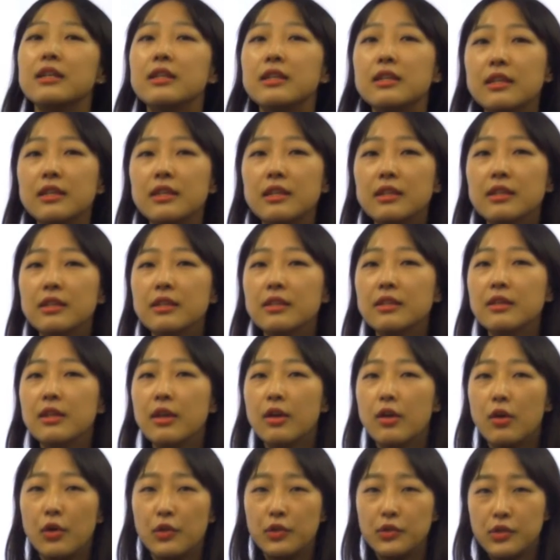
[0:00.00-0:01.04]
긴
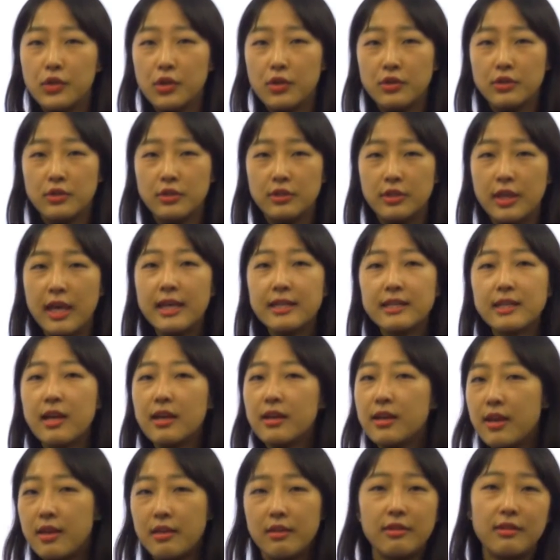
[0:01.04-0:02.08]
어떤 그
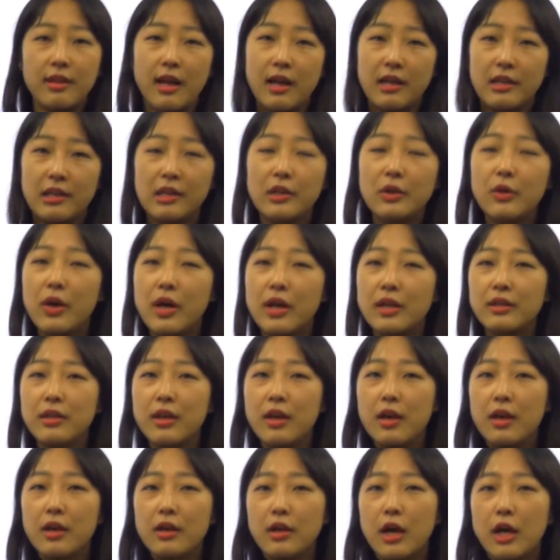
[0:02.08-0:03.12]
해상에 있는 다리 이러한
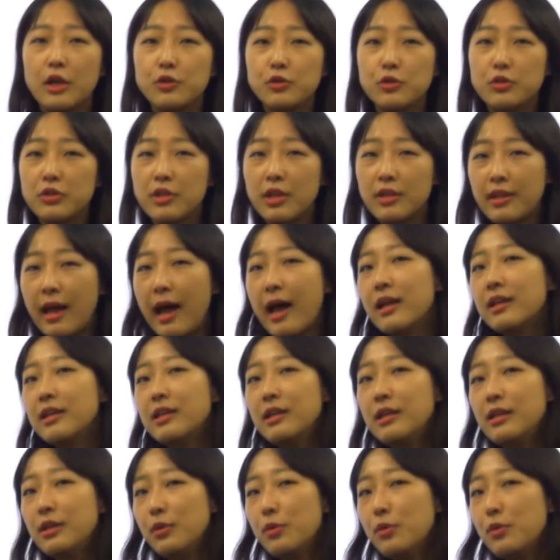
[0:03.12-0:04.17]
아주 그냥
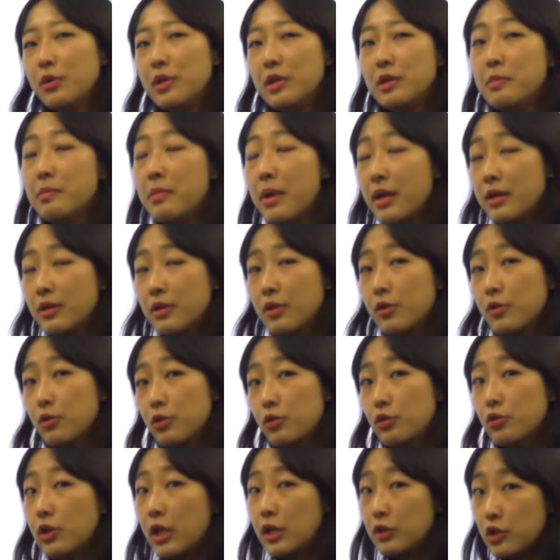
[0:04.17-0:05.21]
다리로
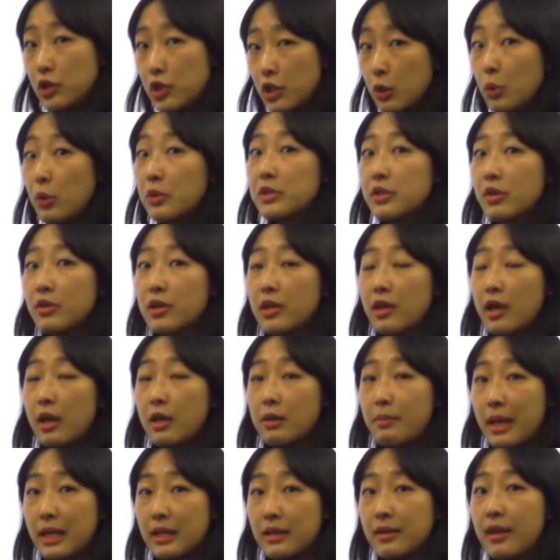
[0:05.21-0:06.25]
인만으로도 아주 기록적인
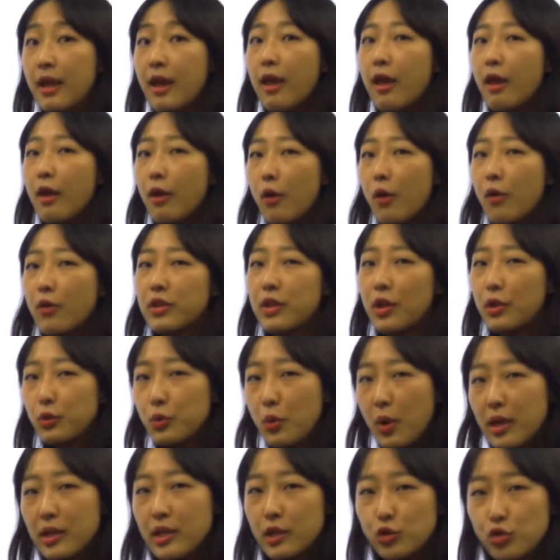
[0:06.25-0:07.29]
게 많은데 거기다
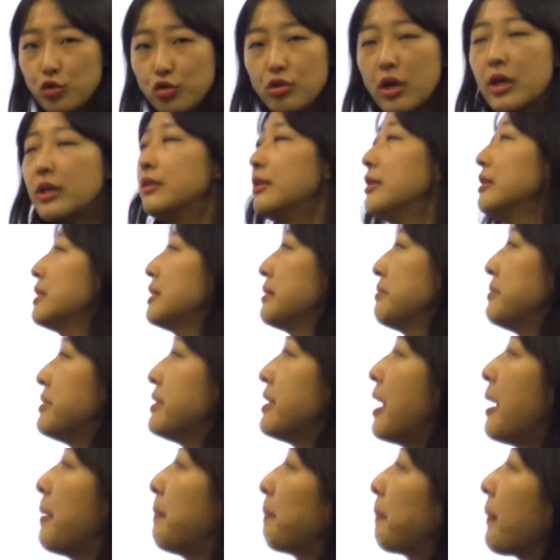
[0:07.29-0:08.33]
또 하나 추가를
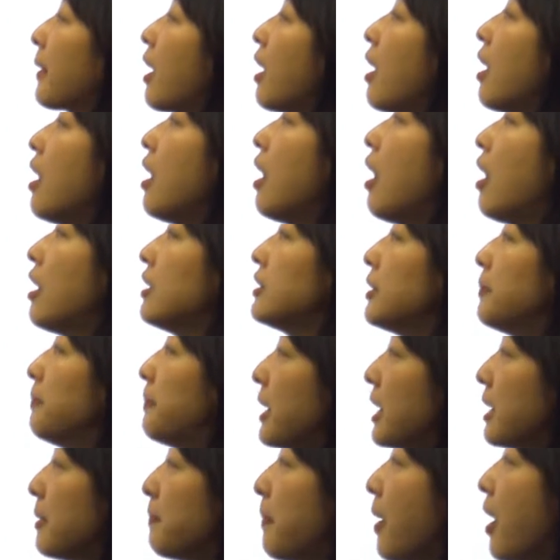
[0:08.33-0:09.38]
했습니다. Uh, the
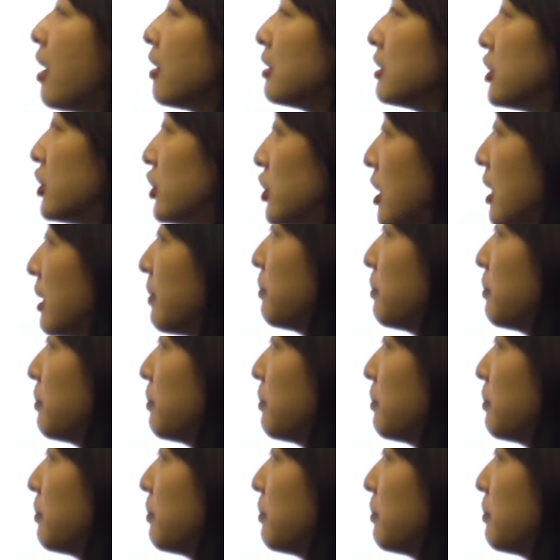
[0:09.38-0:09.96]
Beipangjiang